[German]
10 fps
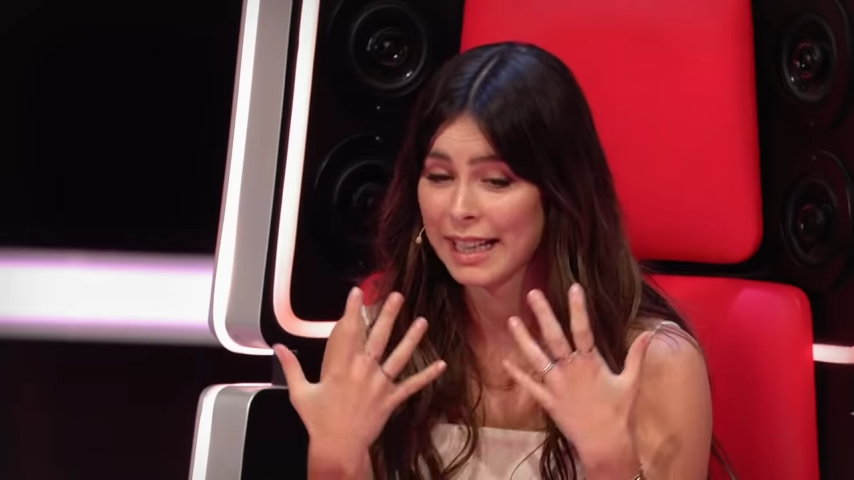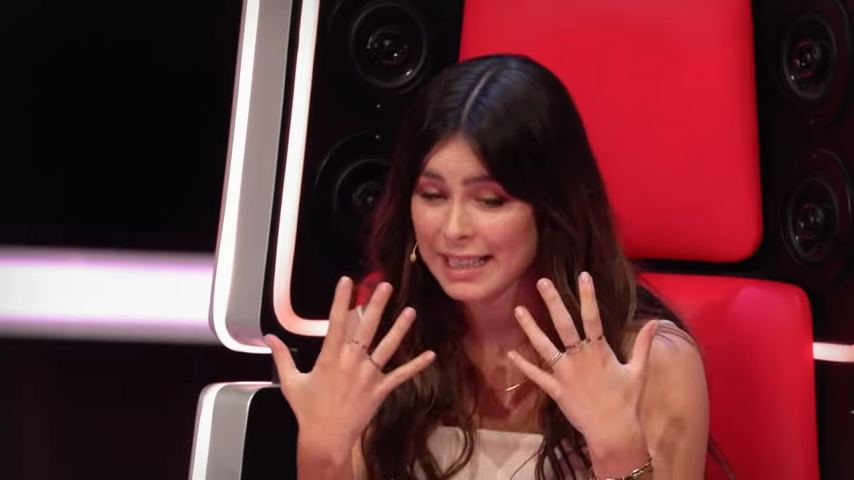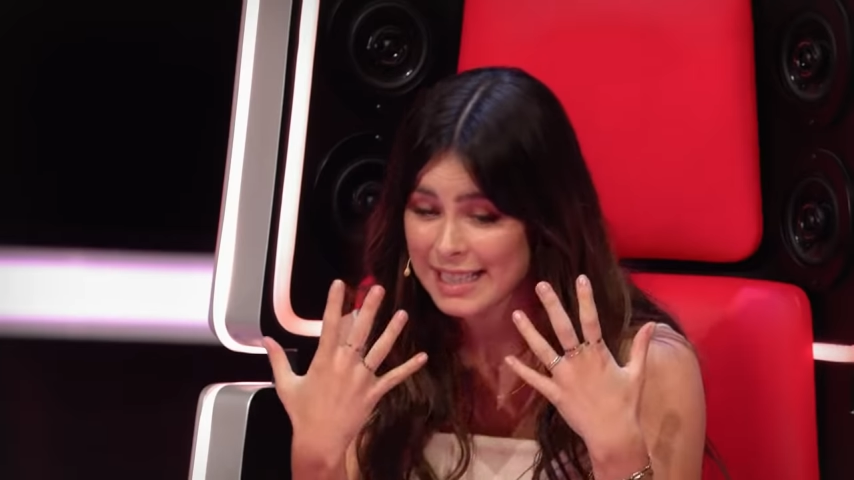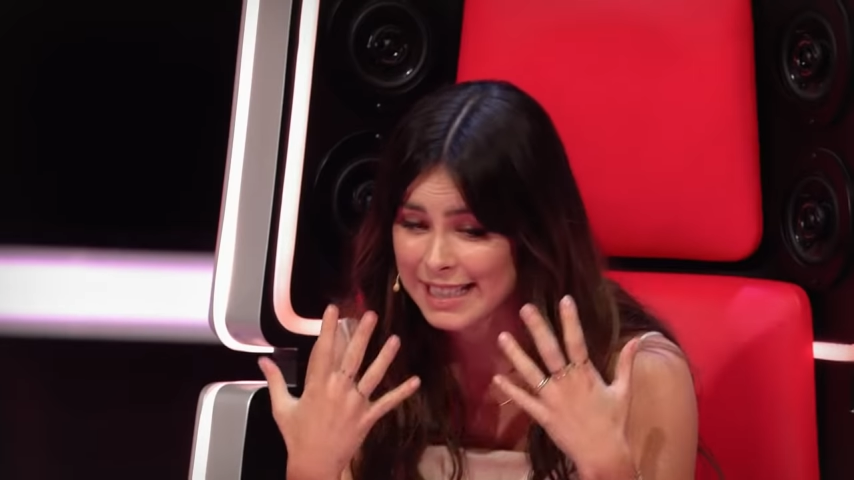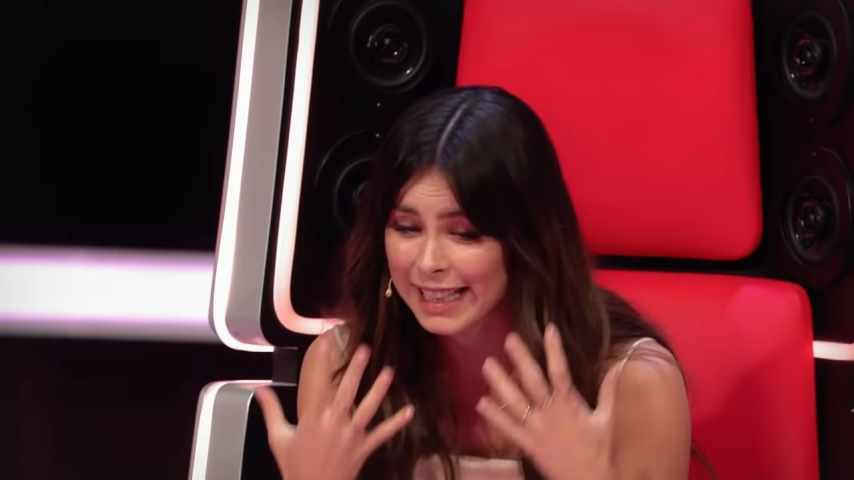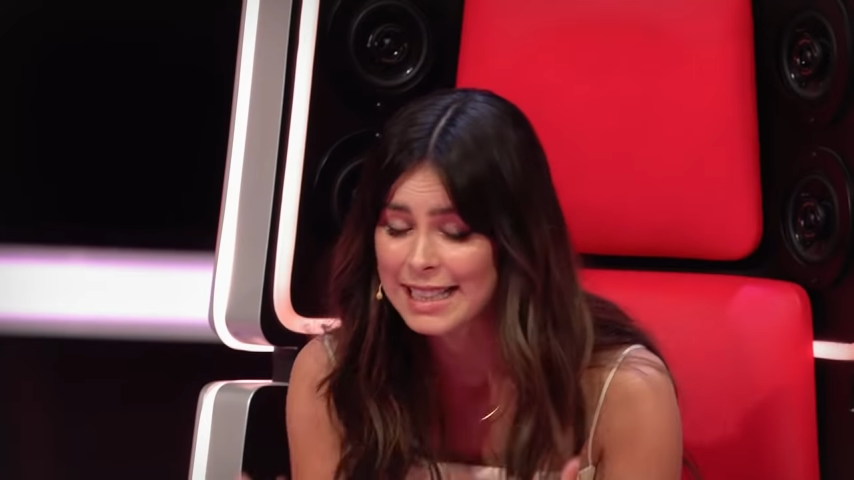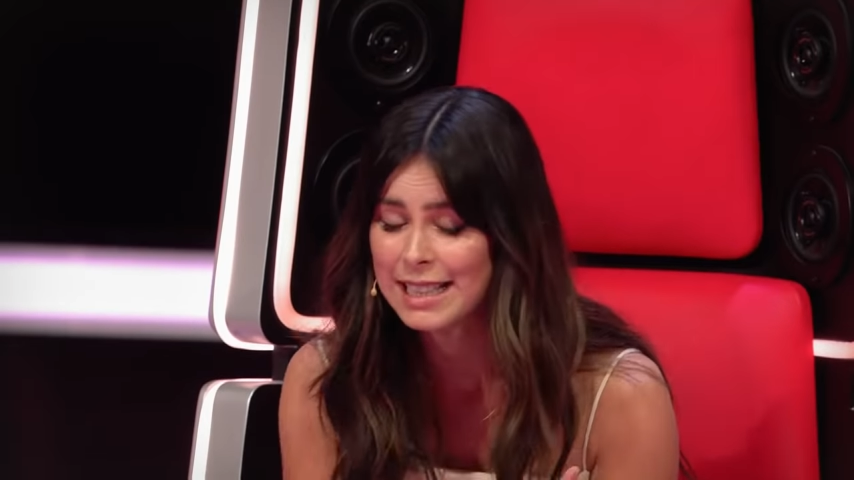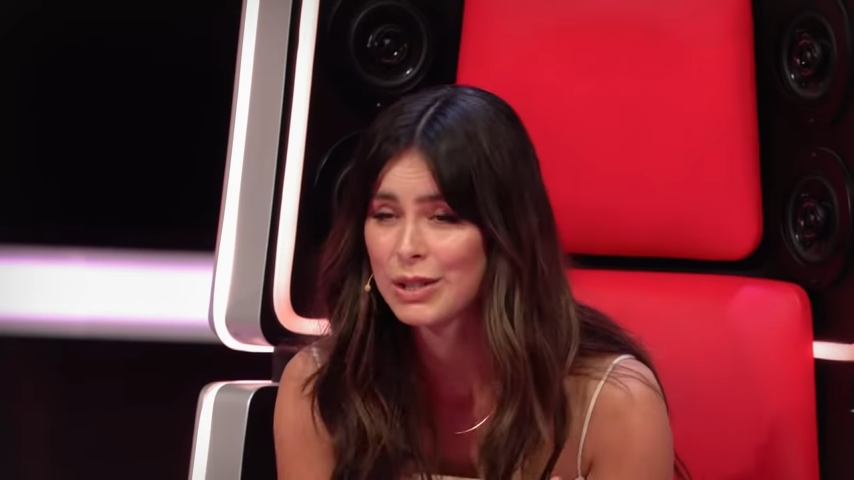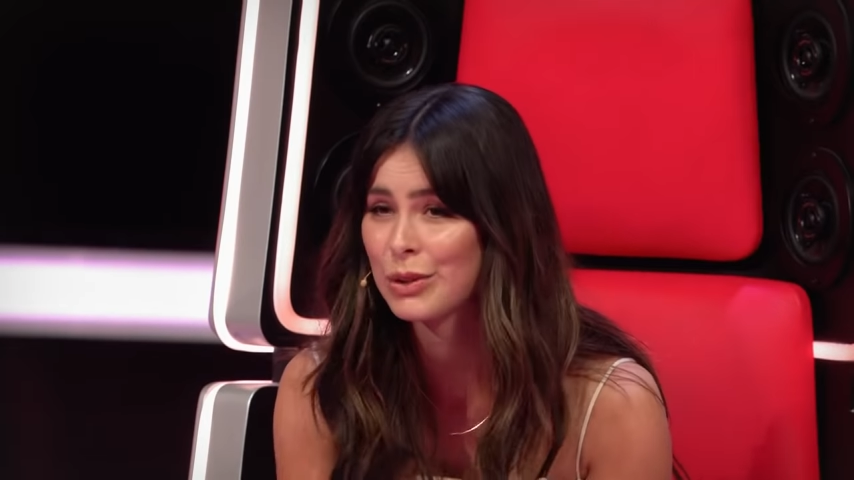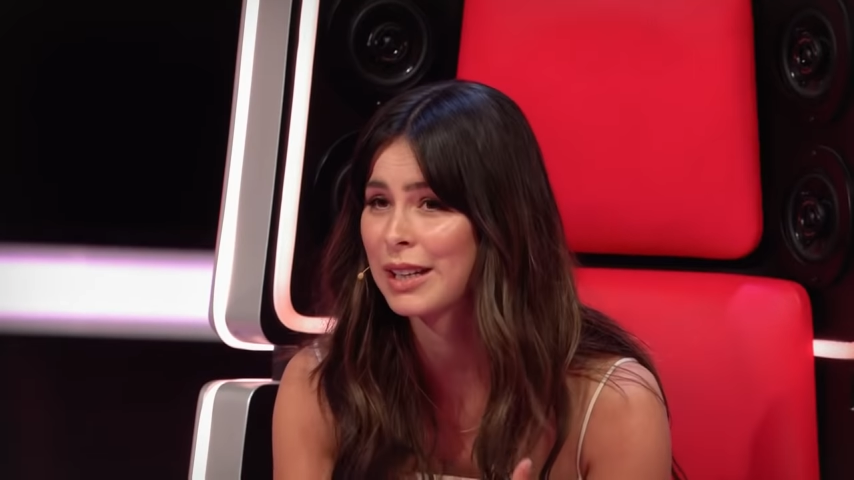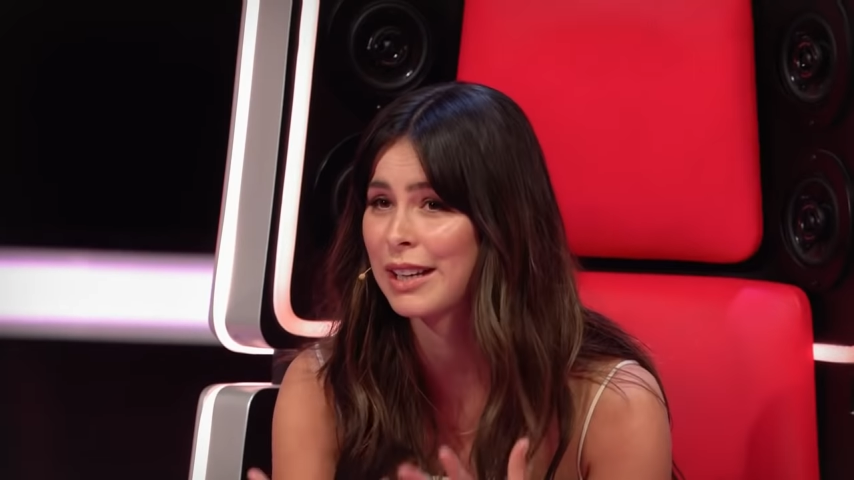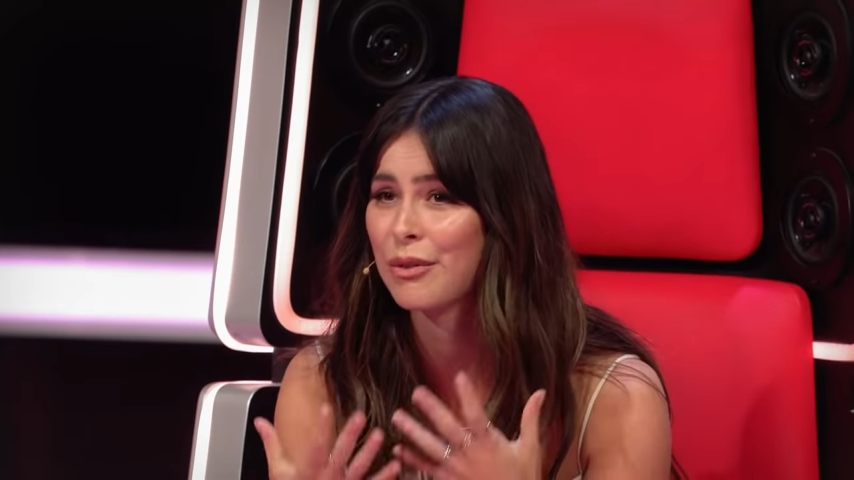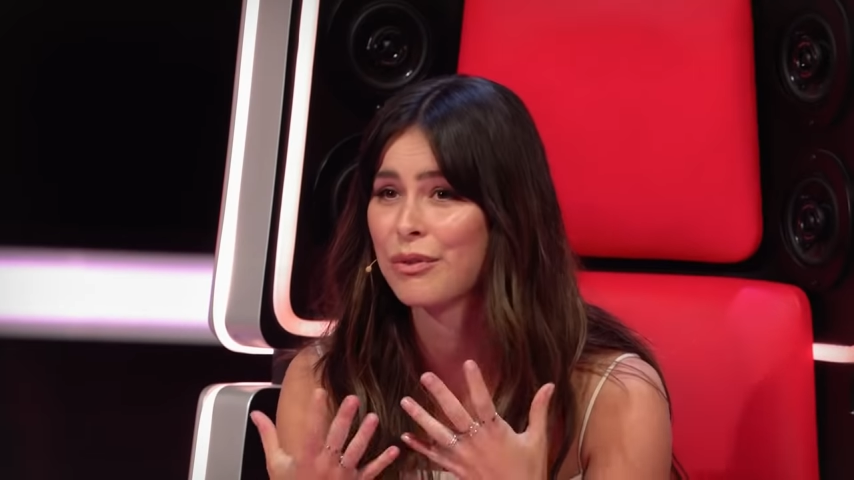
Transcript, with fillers: eine sensationelle,